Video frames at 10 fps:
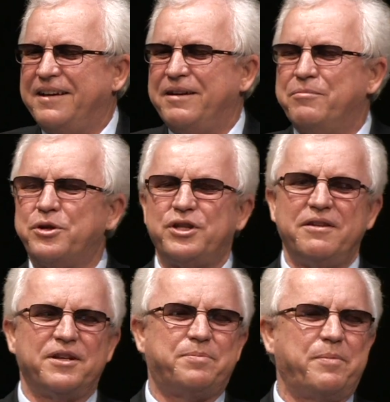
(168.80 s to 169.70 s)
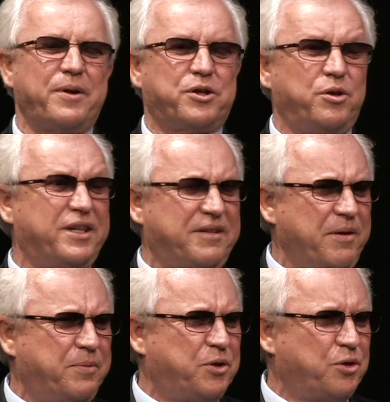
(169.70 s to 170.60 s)
можно я вас попрошу, если вы
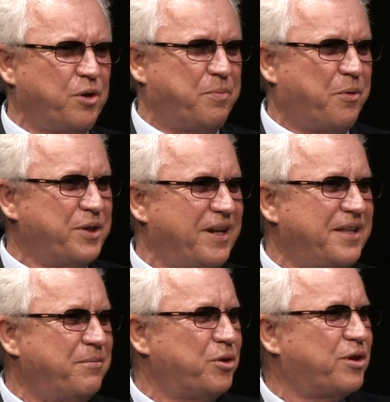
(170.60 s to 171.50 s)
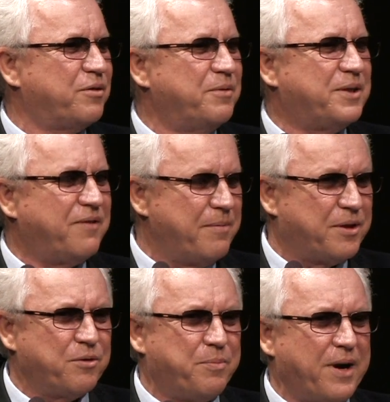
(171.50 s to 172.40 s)
чуть-чуть поняли, немножко вот мы с вами
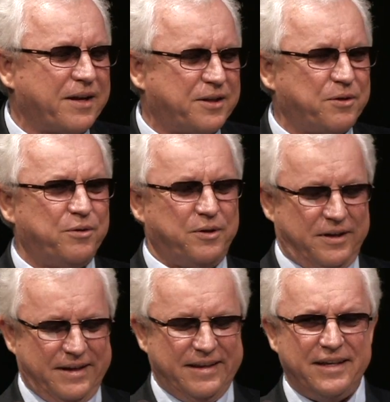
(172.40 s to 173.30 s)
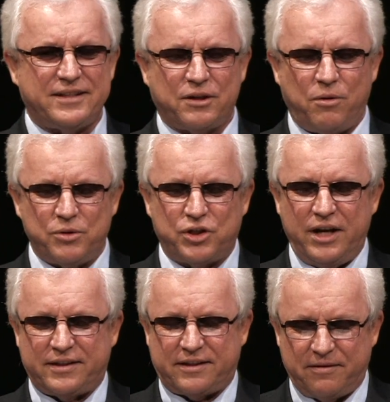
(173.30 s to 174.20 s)
такую практику языком
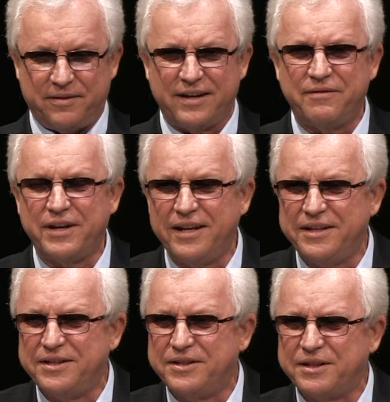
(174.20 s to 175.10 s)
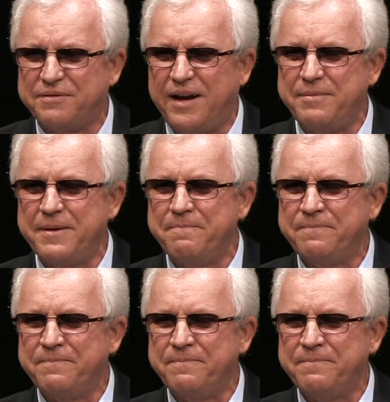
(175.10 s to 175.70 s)
жестов говорили сейчас с вами.